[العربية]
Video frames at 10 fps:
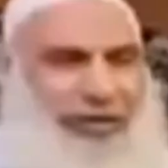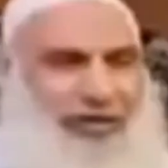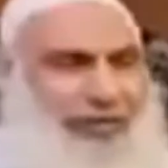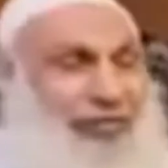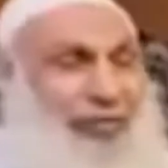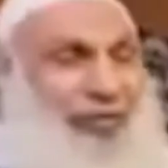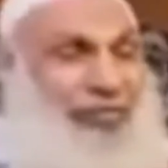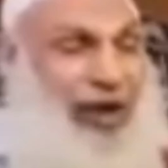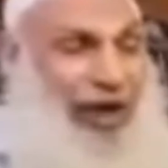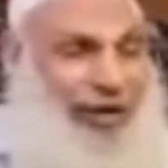
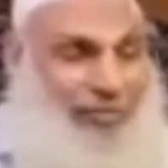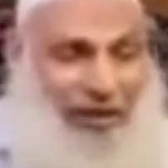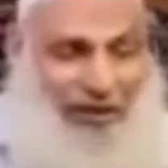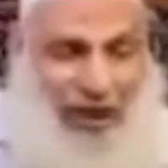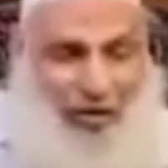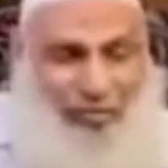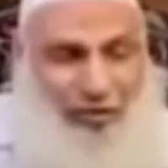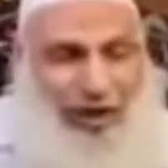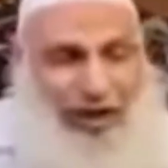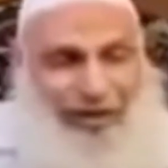فالمهم بعد ما انتهوا
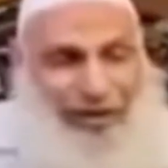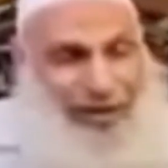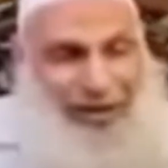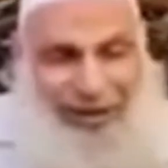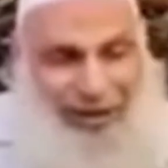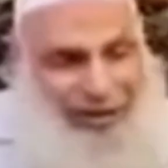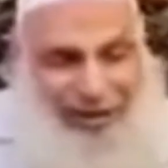من هذه